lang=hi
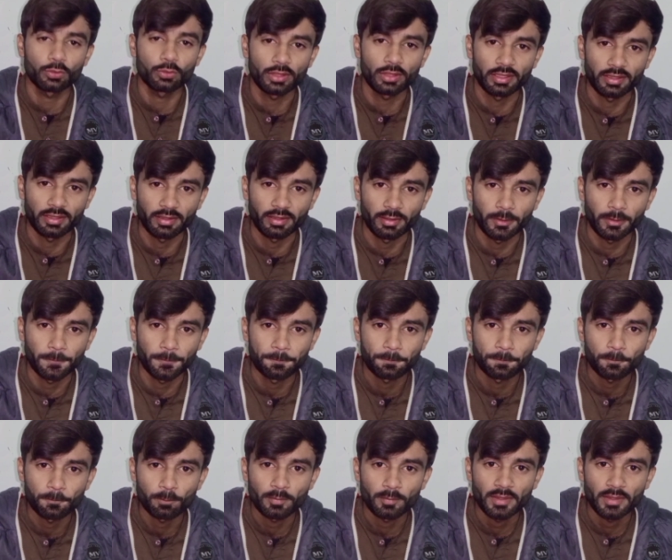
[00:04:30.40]
क्यों देख रहे हैं
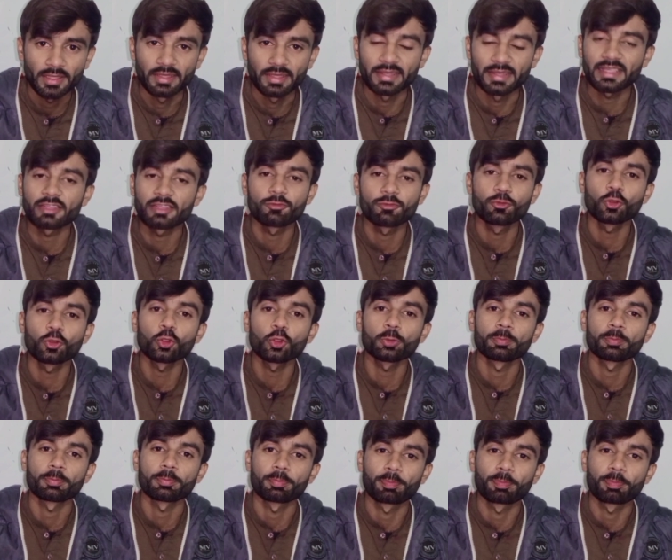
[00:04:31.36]
लेकिन वो